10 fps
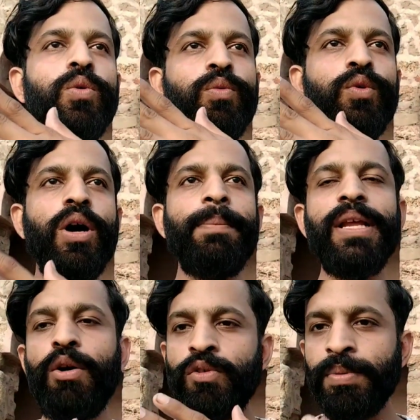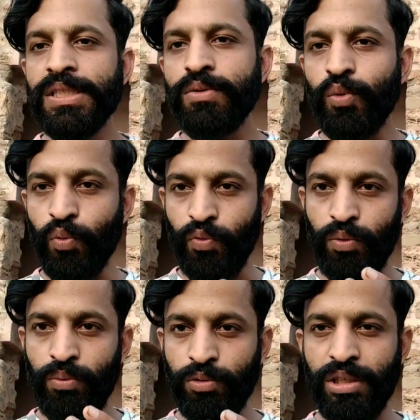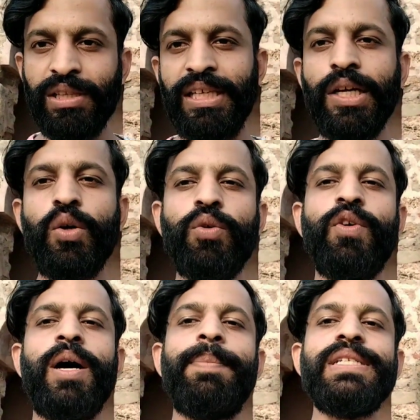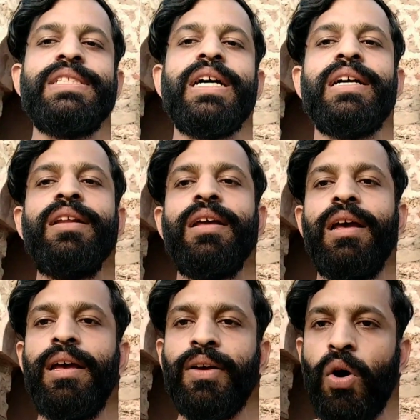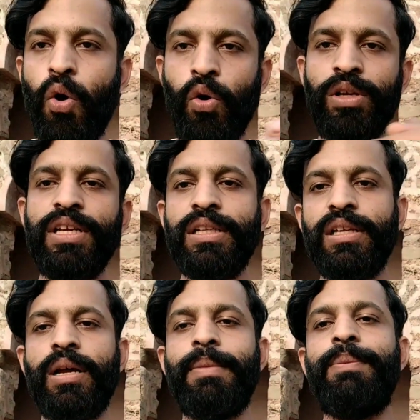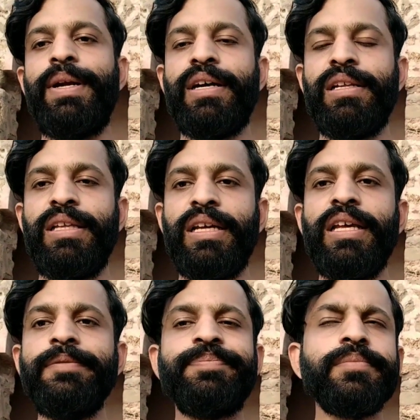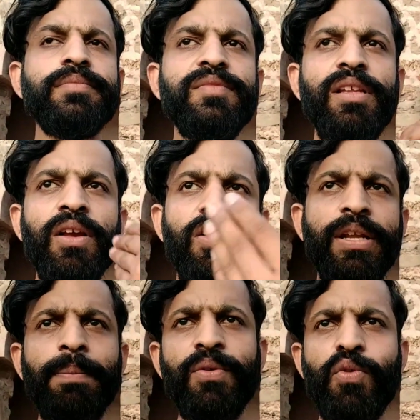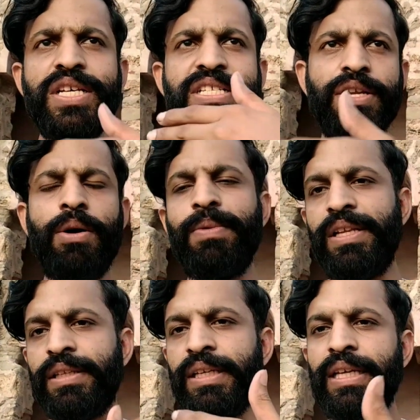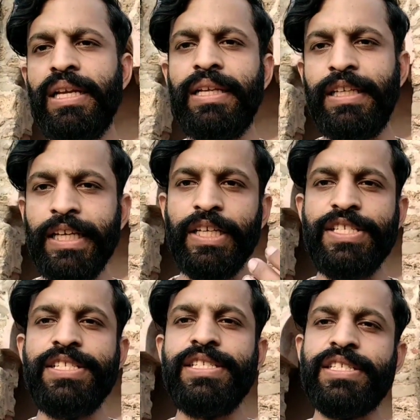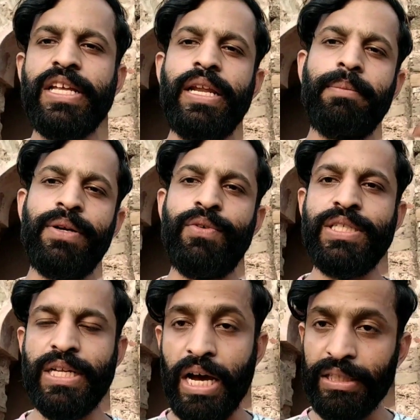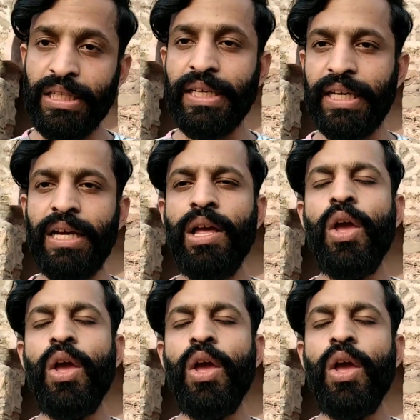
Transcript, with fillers: वो हमने आउट पास उधर लिया और वहाँ पर जाकर एक हॉल के अंदर हमें बिठा दिया गया नंबर वाइज नाम लेते गए लेते गए जिस जिसका नंबर वाइज आता गया